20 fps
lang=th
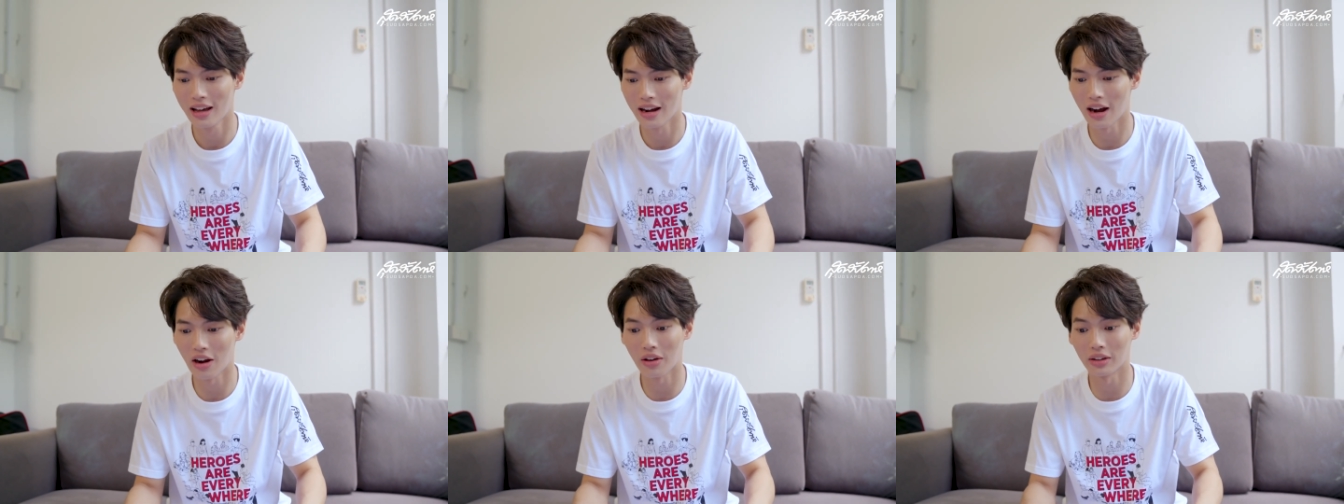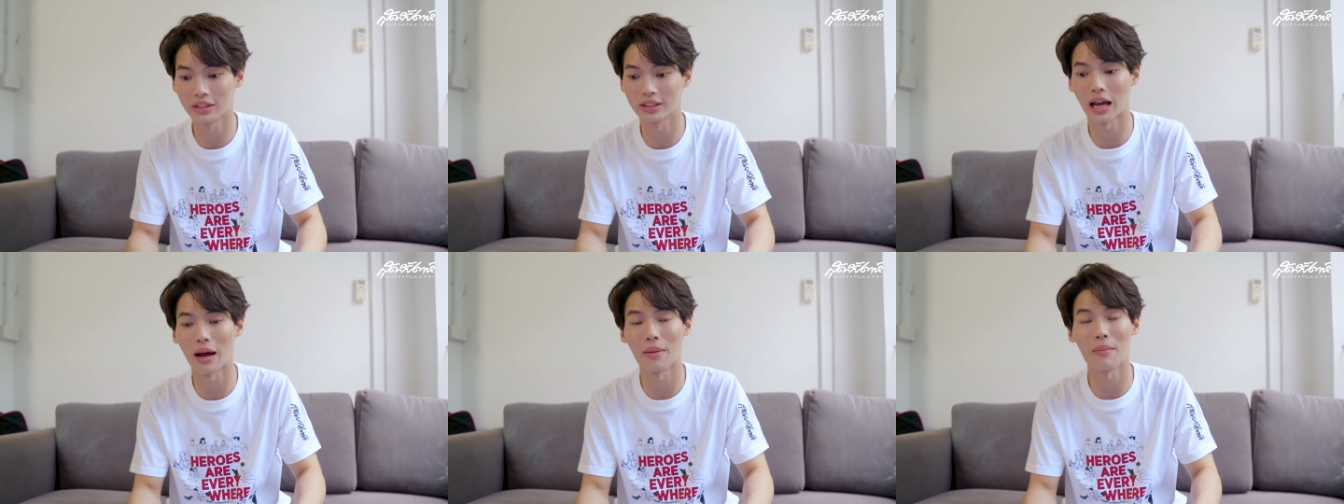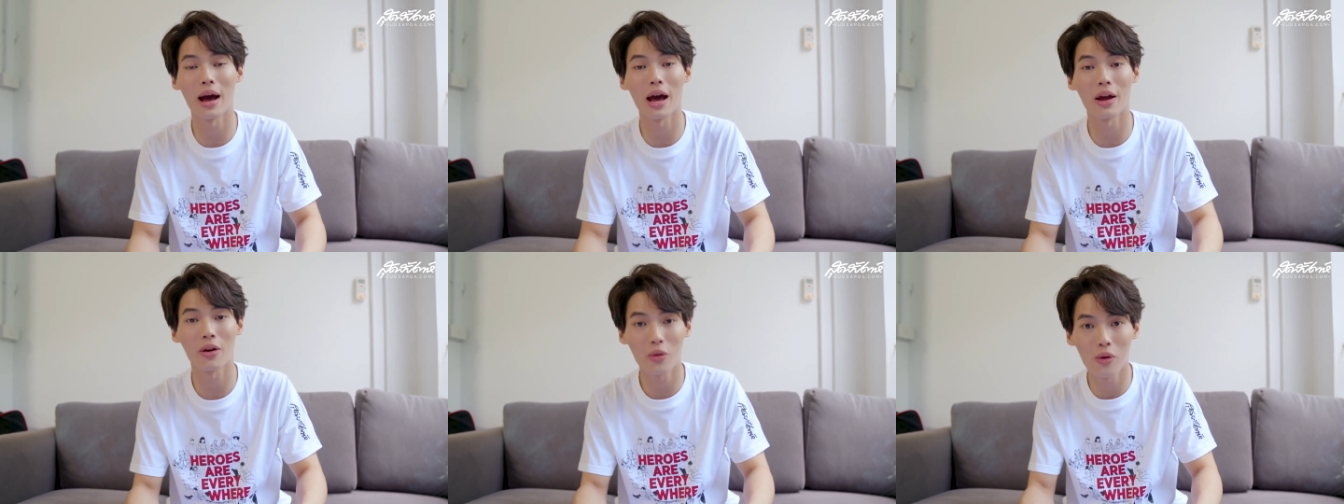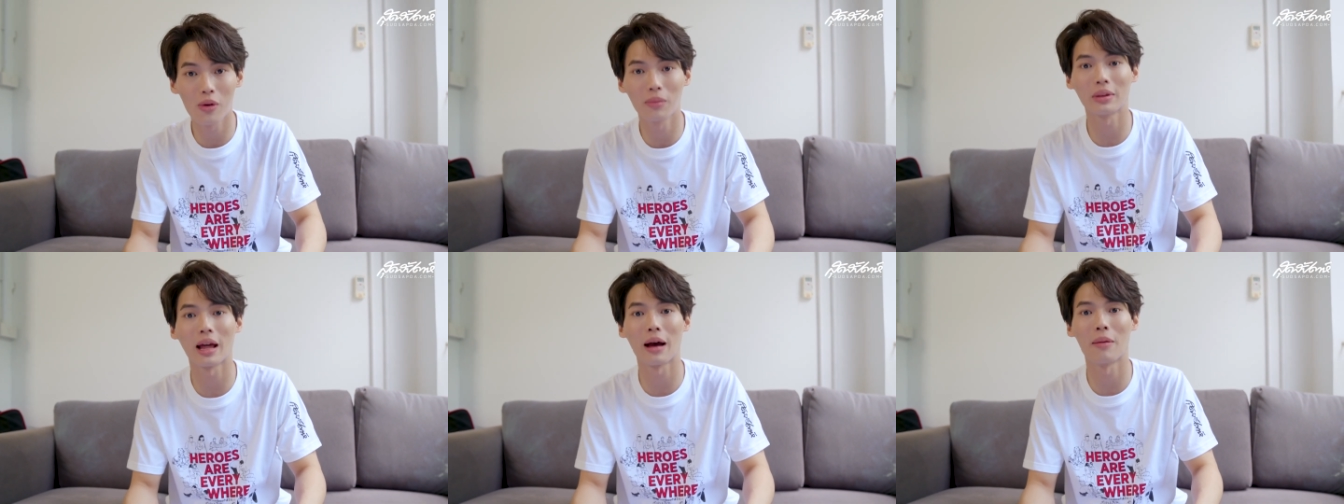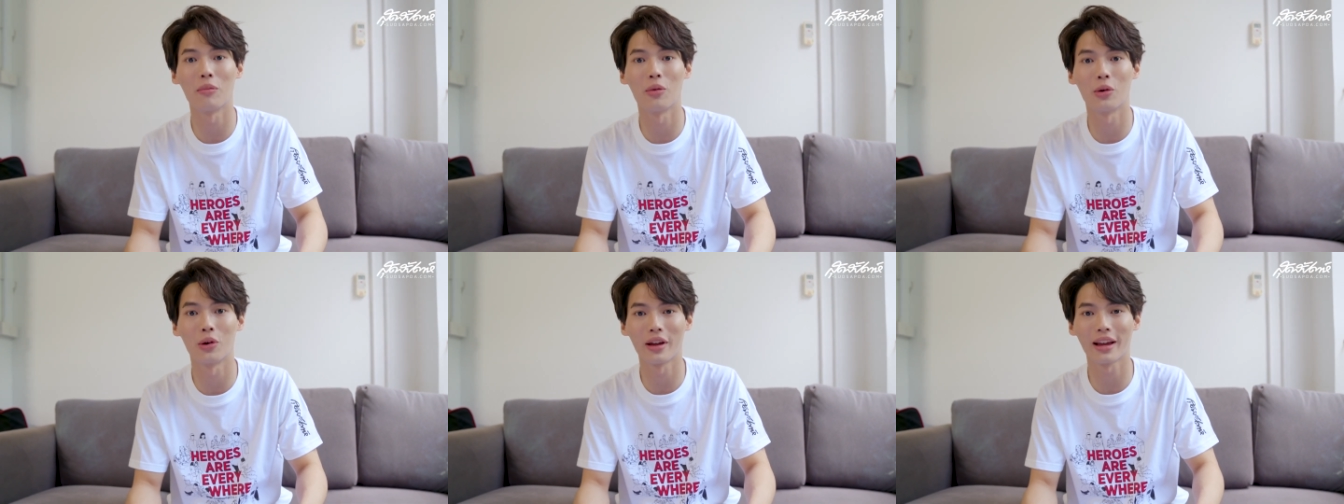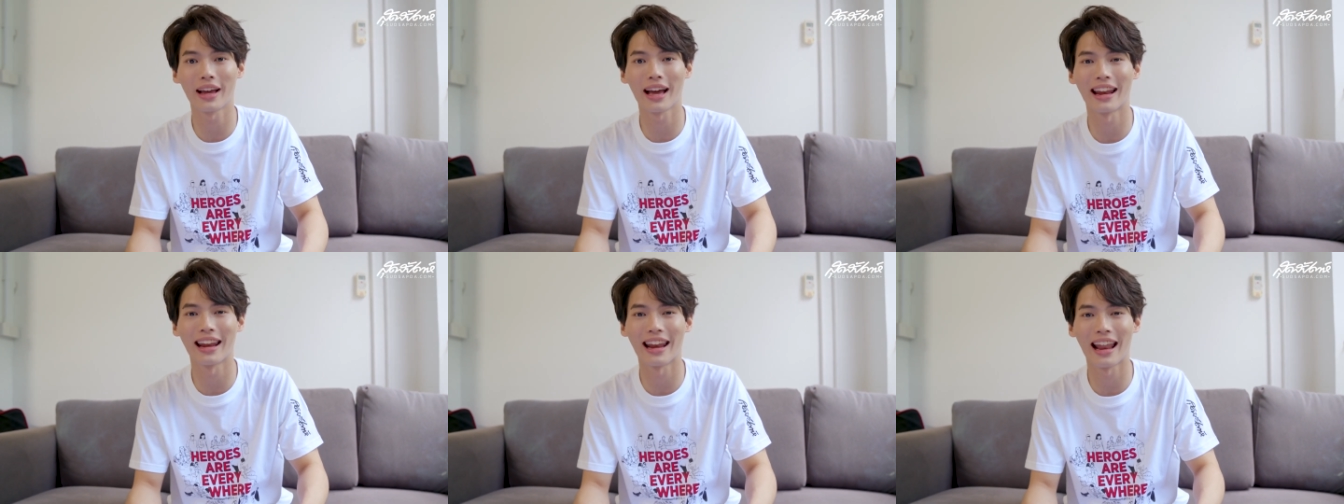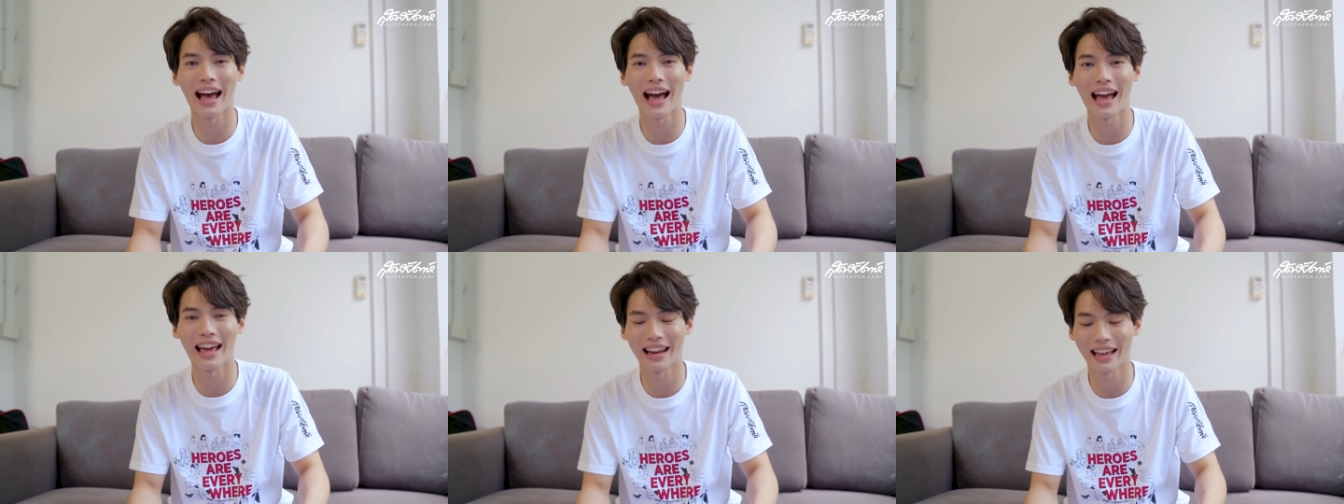เรายังสามารถร่วมทำบุญด้วยกัน
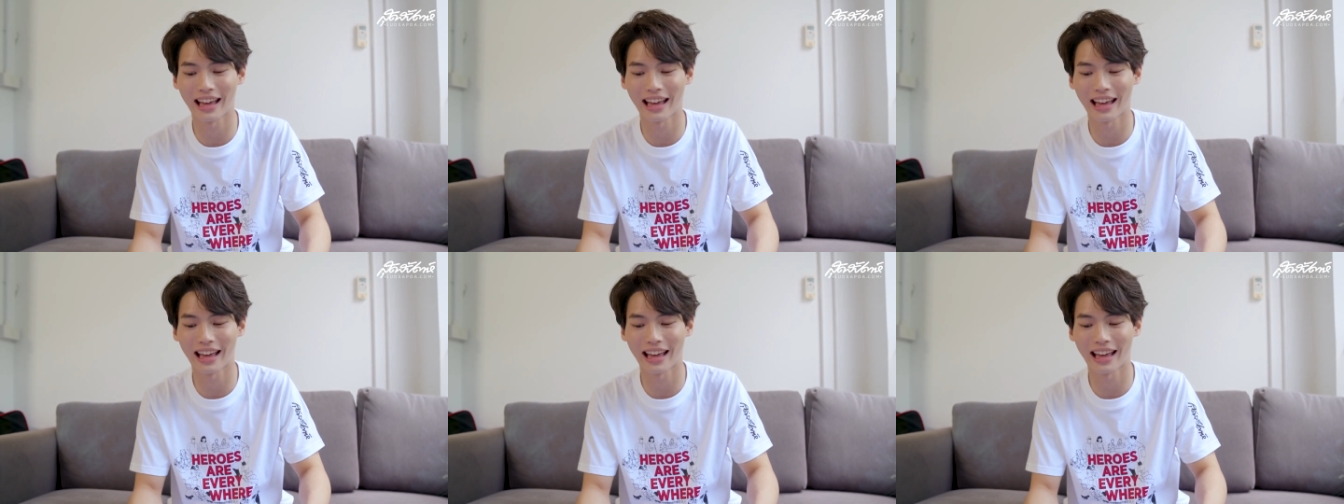ได้